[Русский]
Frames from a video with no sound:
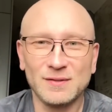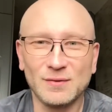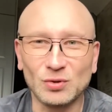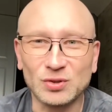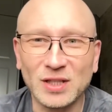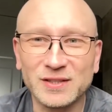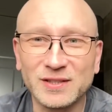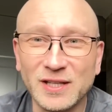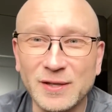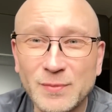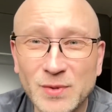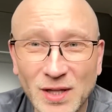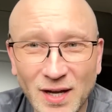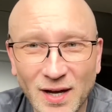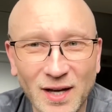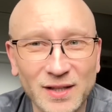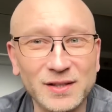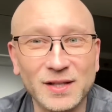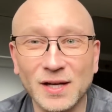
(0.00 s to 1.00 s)
вот от, именно
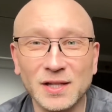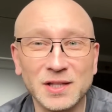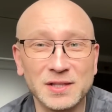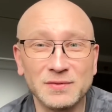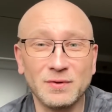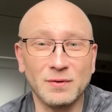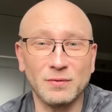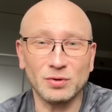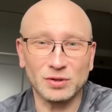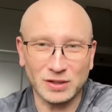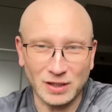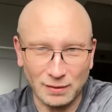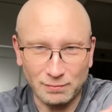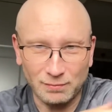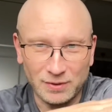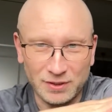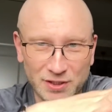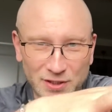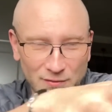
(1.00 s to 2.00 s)
от этого вот
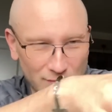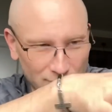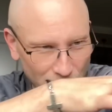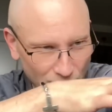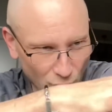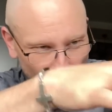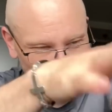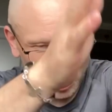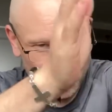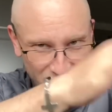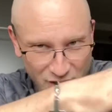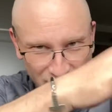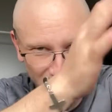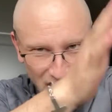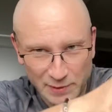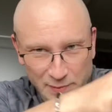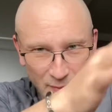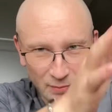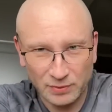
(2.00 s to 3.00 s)
там эти мурашки
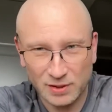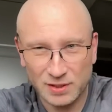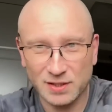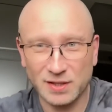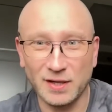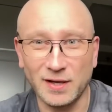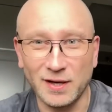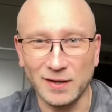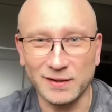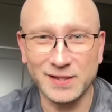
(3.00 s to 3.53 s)
дымом-то стоят,